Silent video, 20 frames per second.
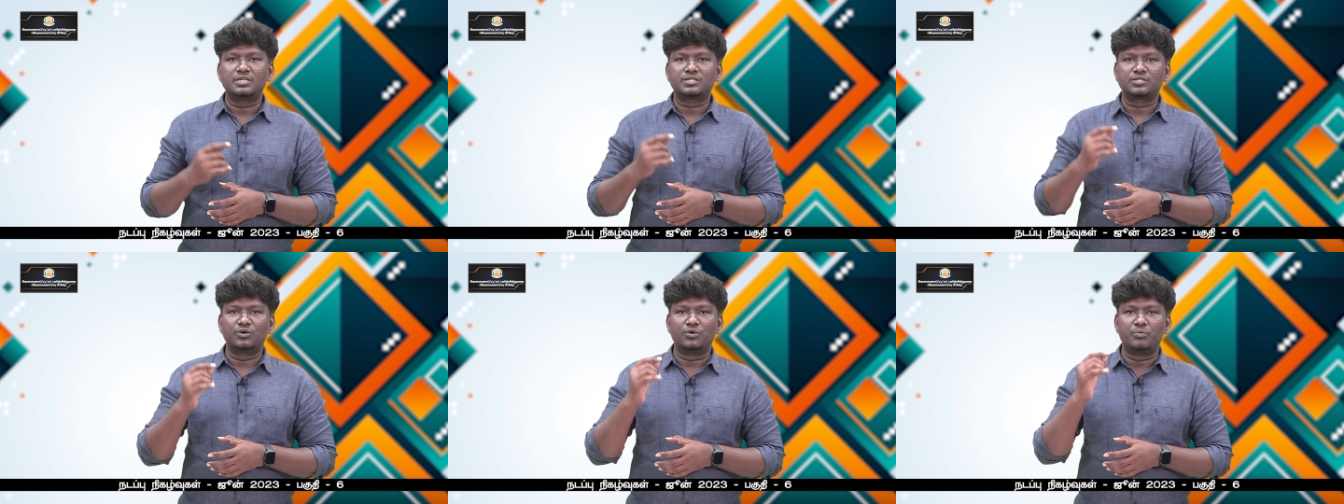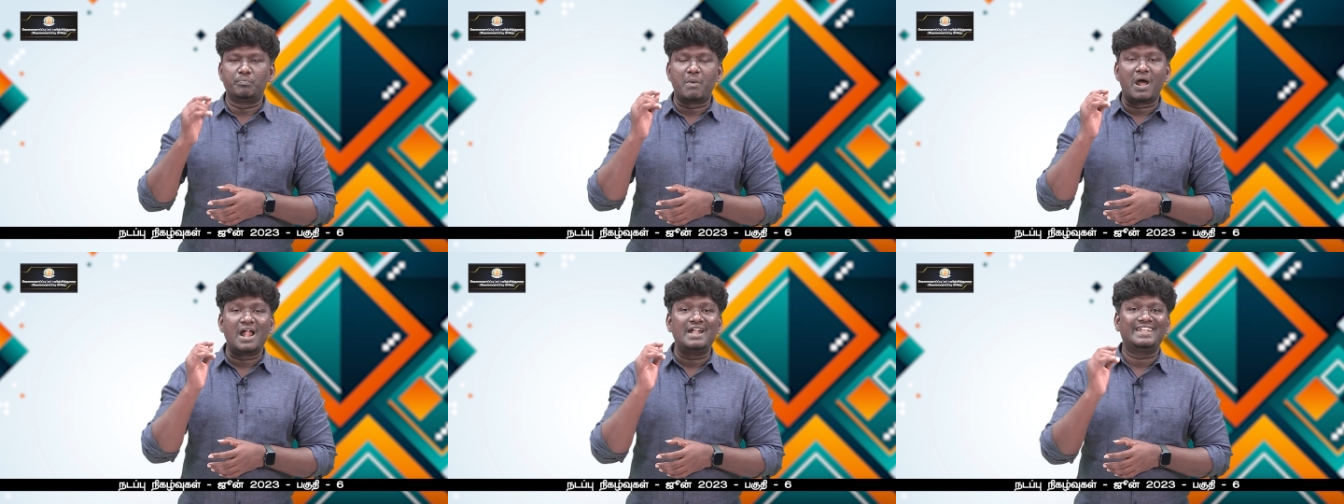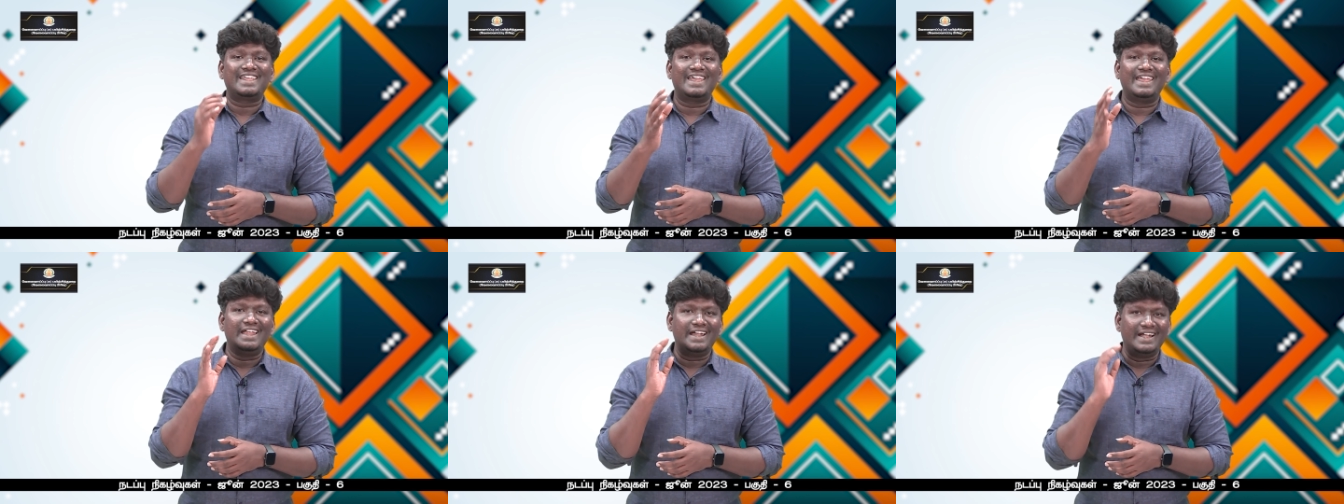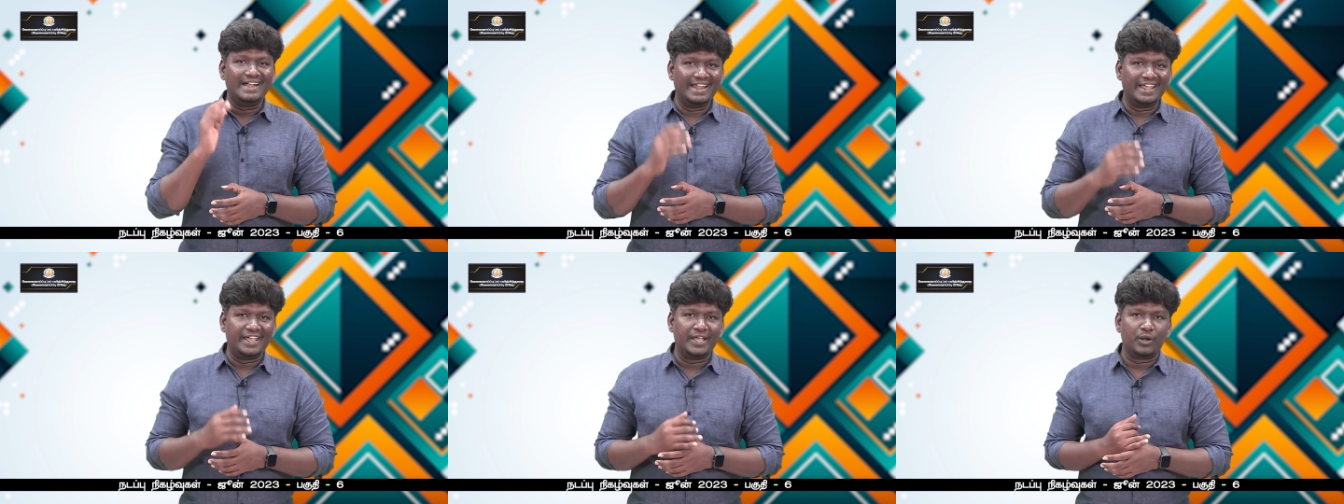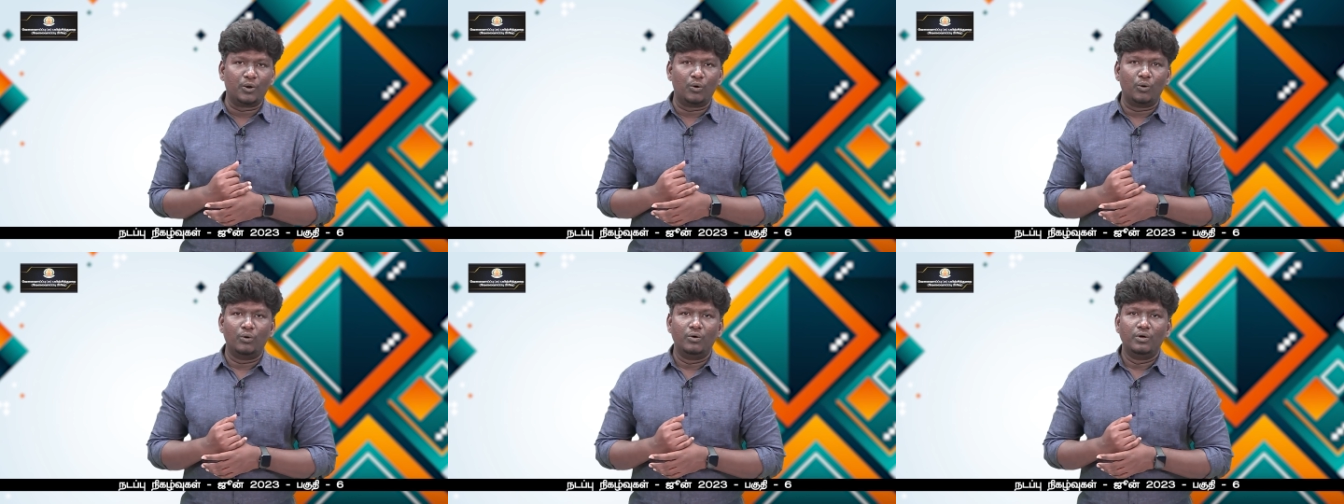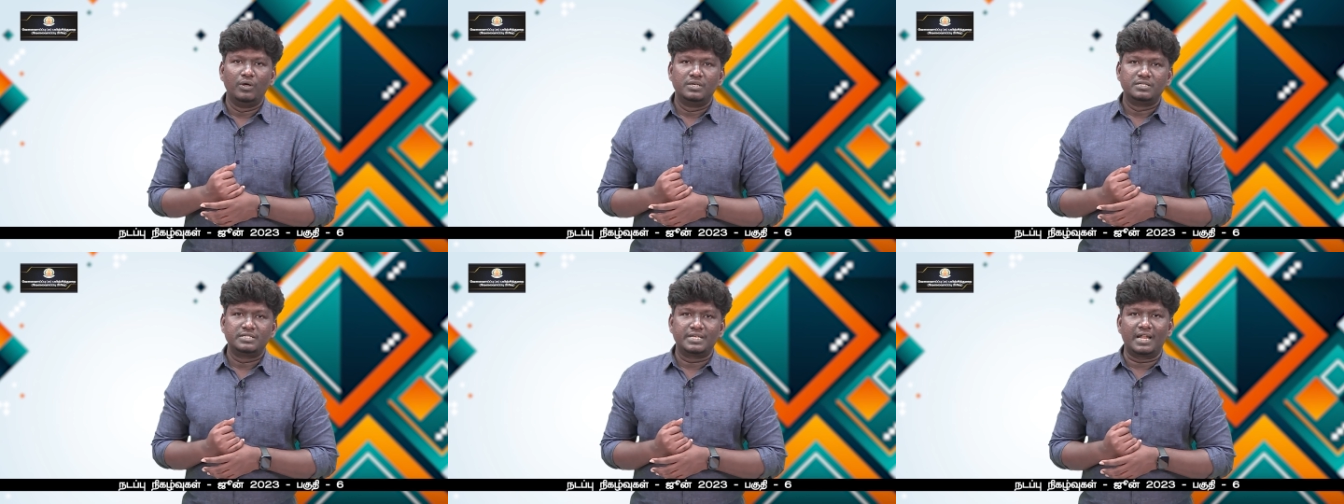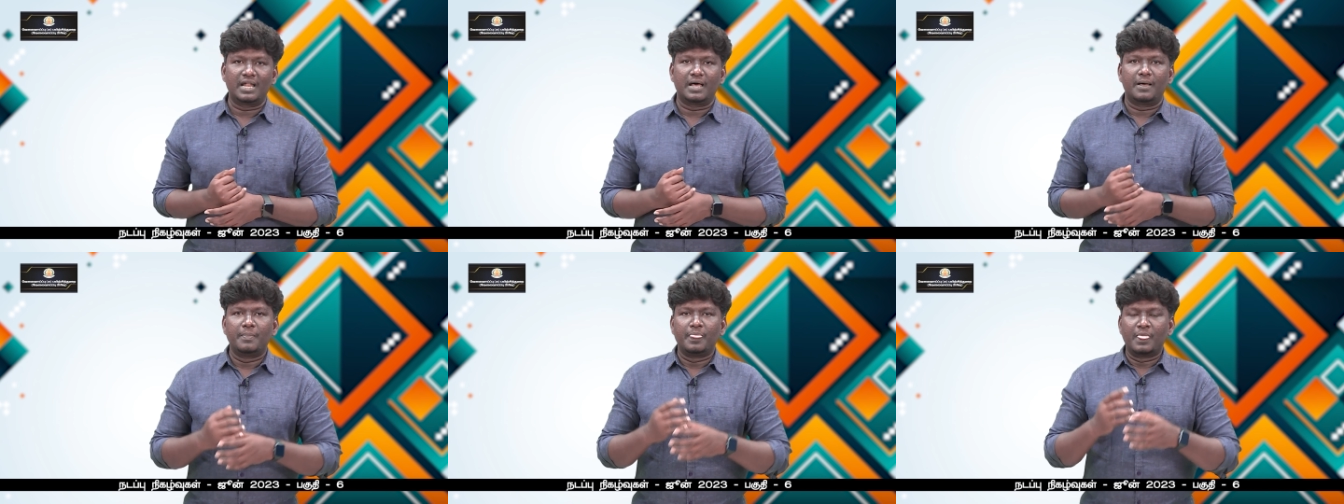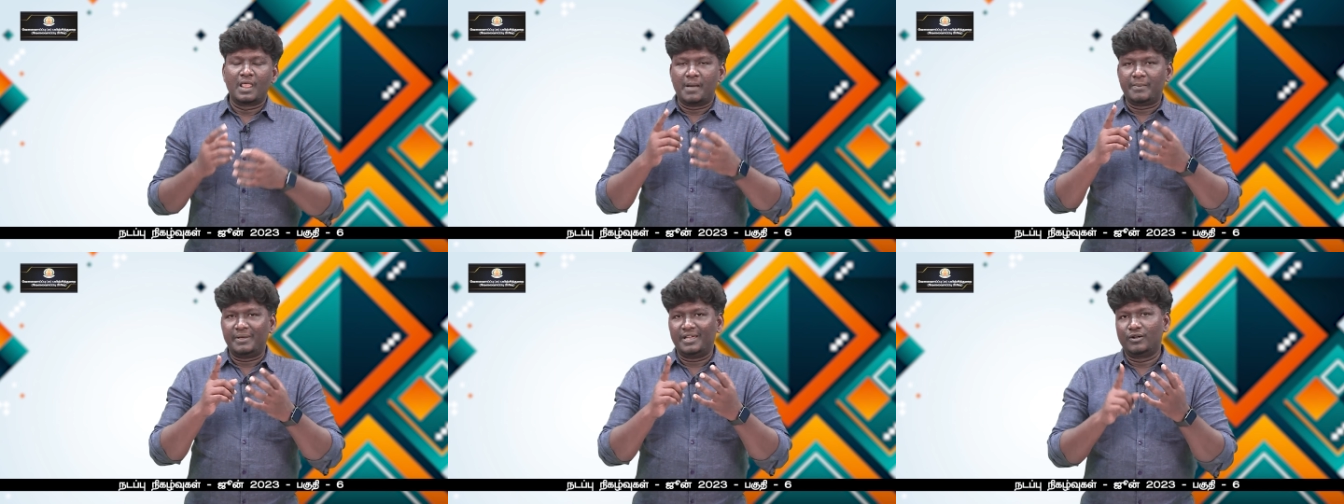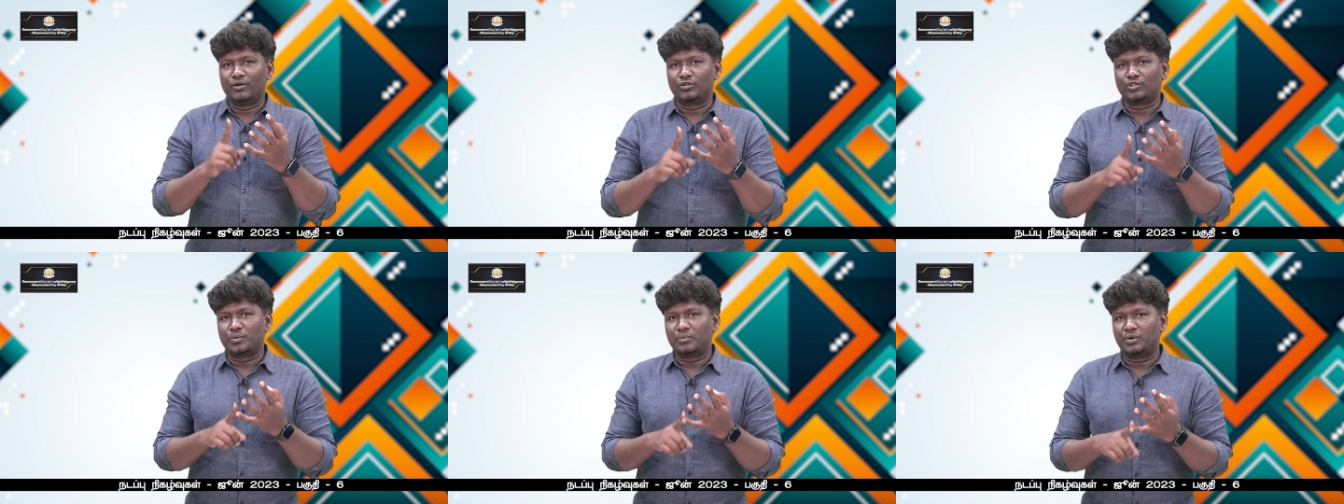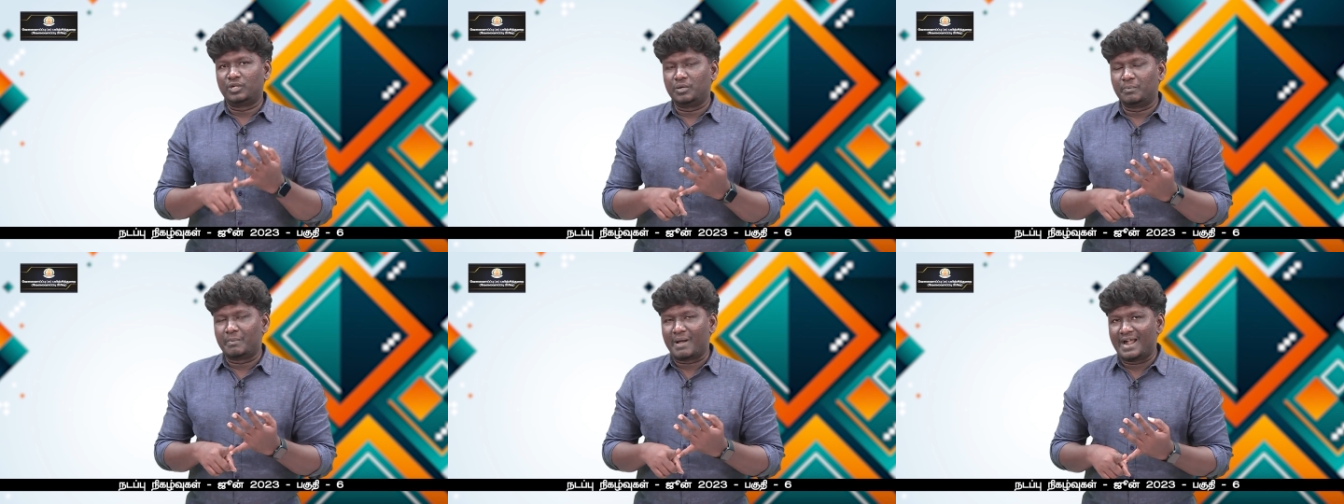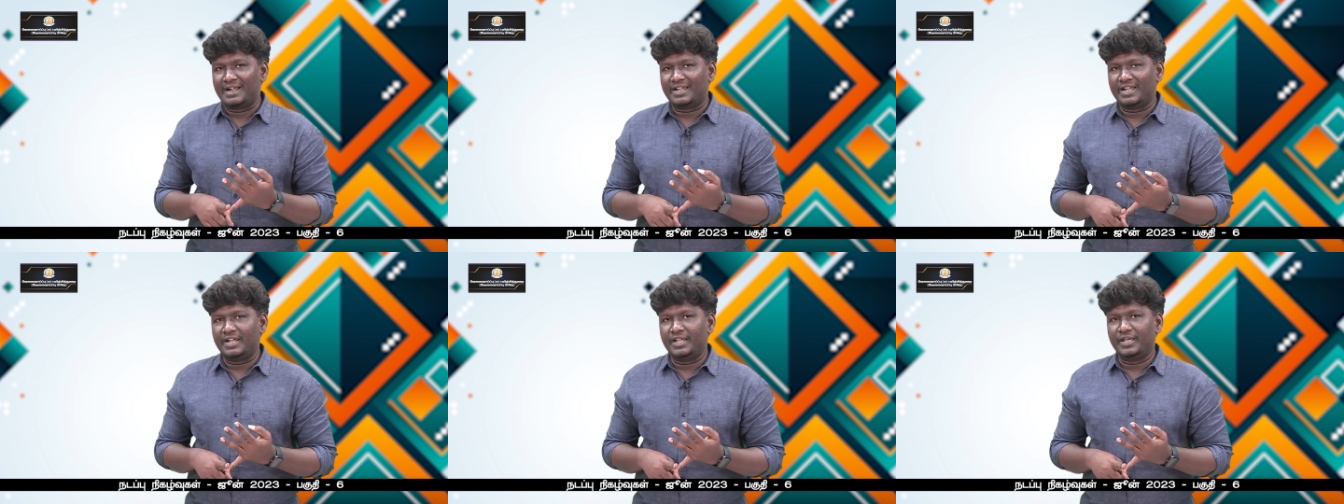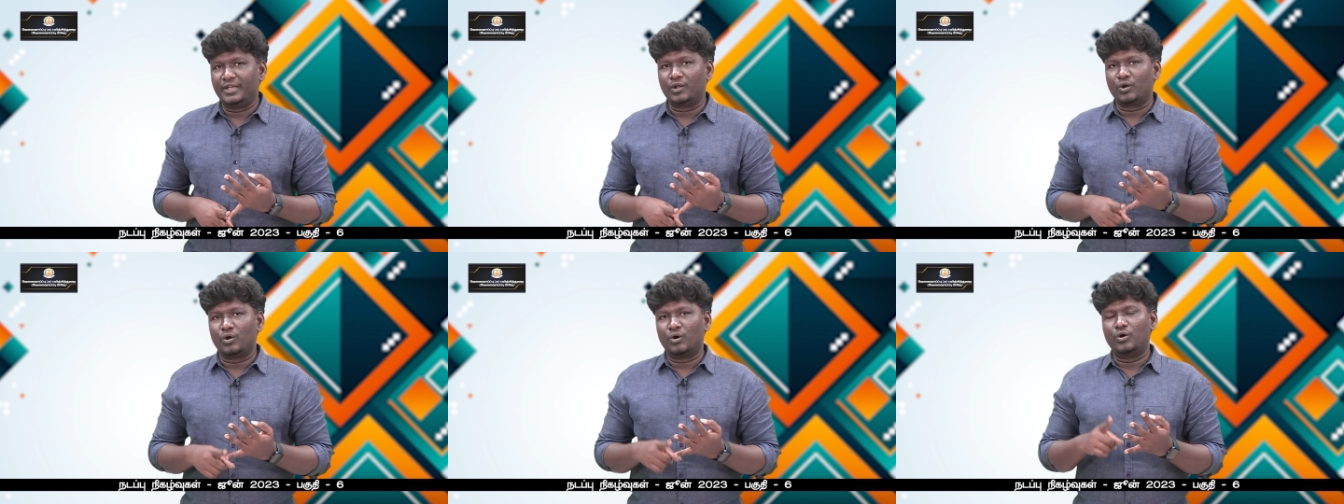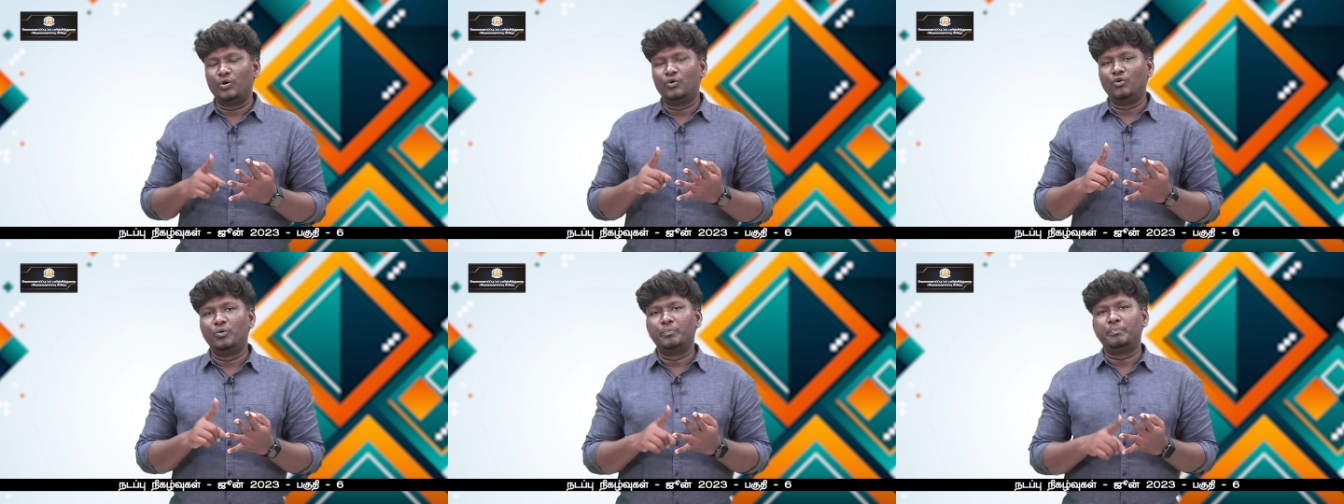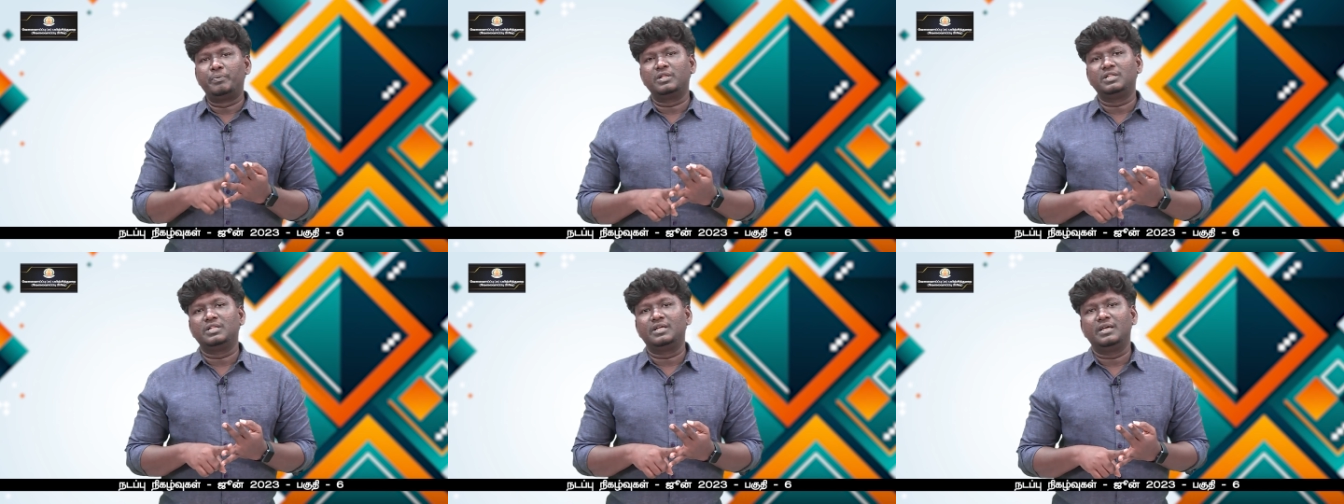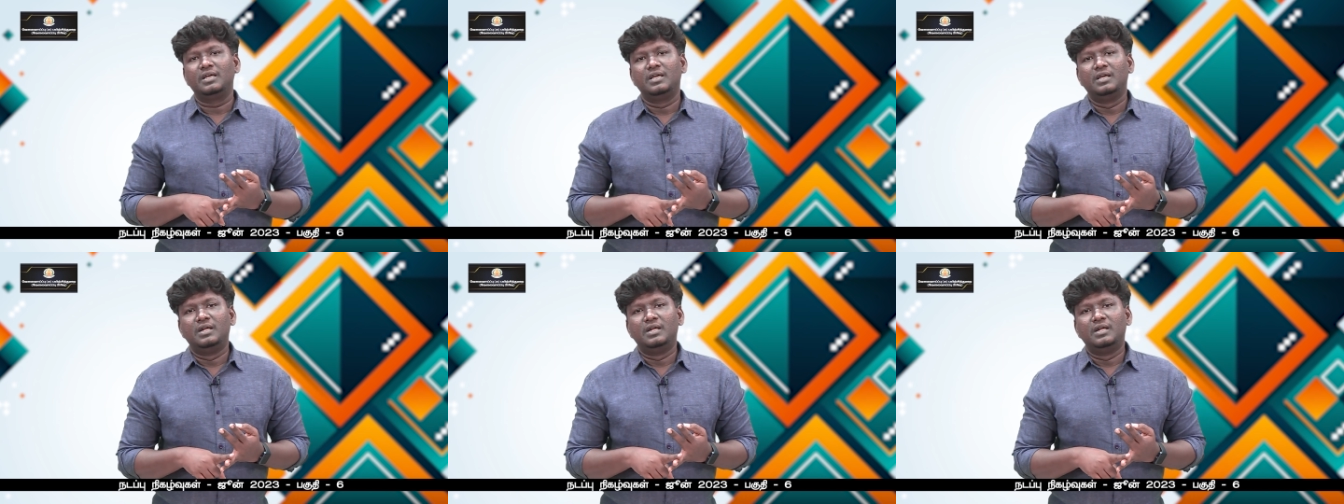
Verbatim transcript: ஸோ மாண்டி நிகிரோ சரிங்களா அப்போ இருபத்தொம்பது மாண்டி நிகிரோ முப்பது